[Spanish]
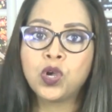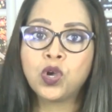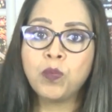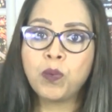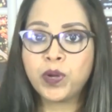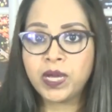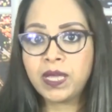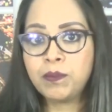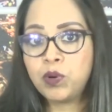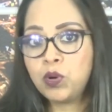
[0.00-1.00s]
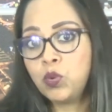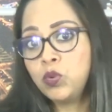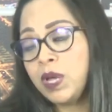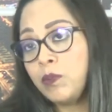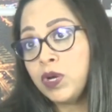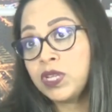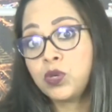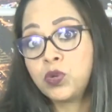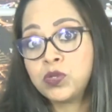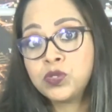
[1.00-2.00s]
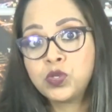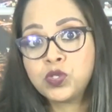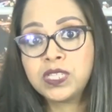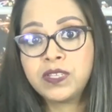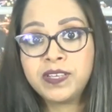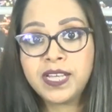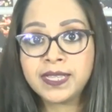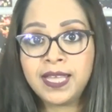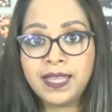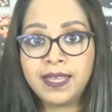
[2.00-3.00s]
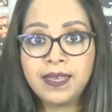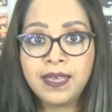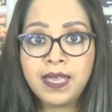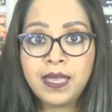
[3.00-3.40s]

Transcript: como por ejemplo una muerte o dos no significan nada,